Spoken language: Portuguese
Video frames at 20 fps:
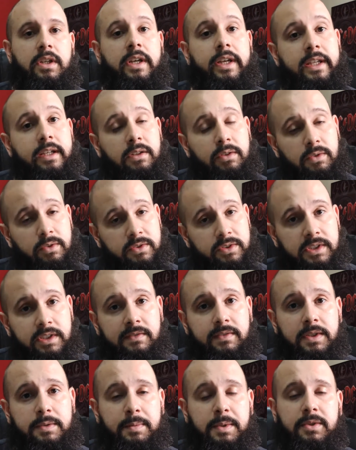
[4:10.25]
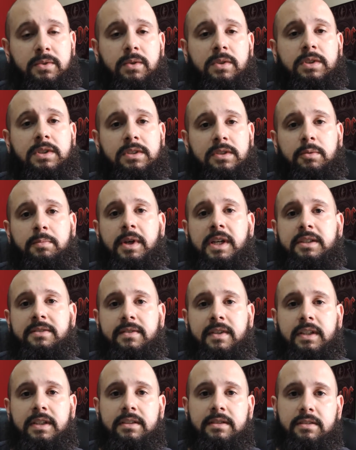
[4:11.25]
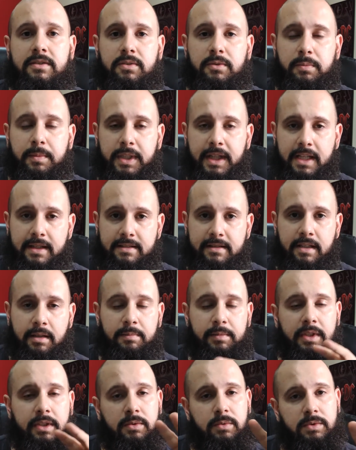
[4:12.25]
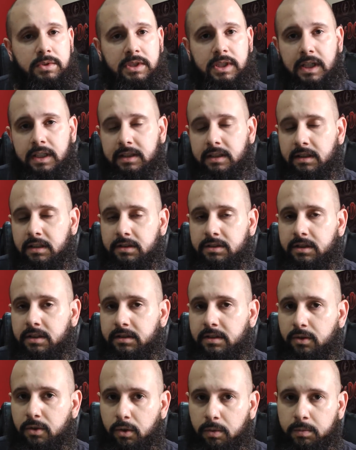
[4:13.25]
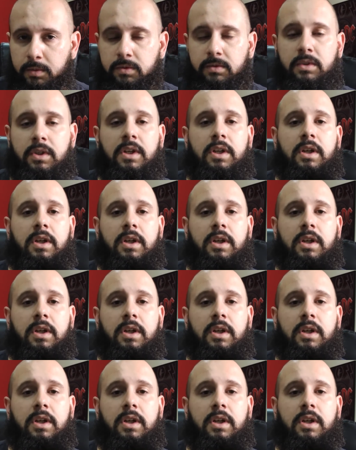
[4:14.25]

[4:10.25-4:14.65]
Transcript: Inclusive, as pessoas que são mais felizes no BDSM têm duas características em comum.